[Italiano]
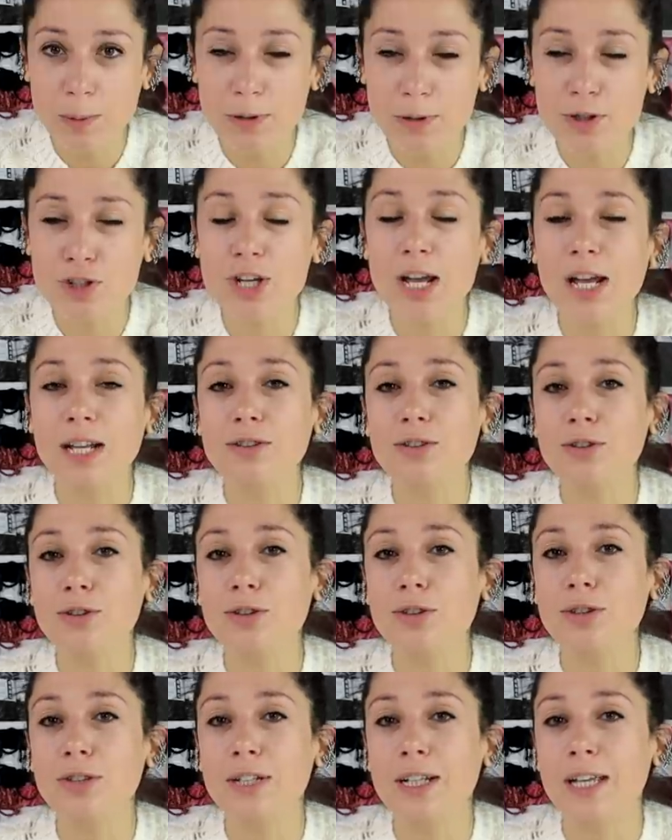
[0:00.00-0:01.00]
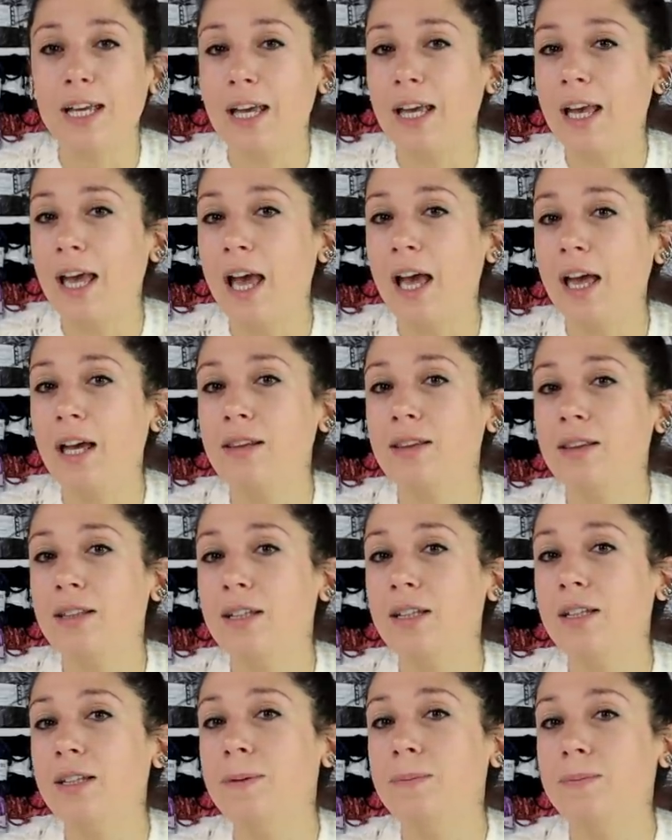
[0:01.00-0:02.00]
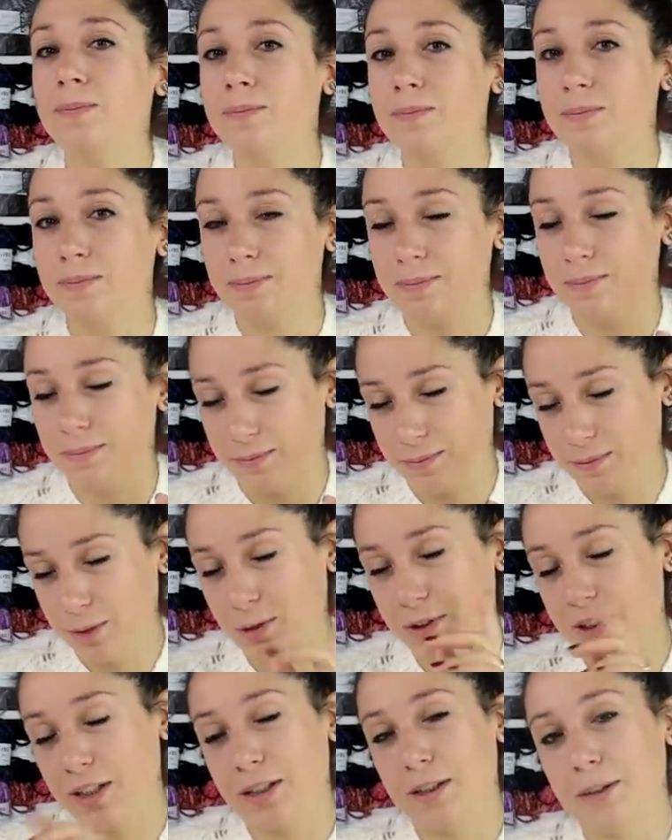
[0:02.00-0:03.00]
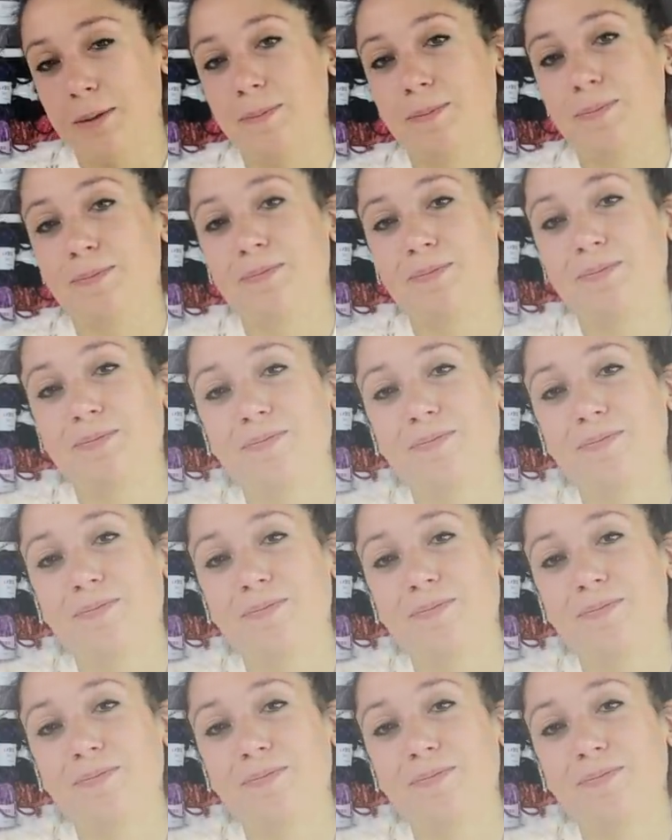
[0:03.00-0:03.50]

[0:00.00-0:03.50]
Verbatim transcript: progetto che è di... lo vedete?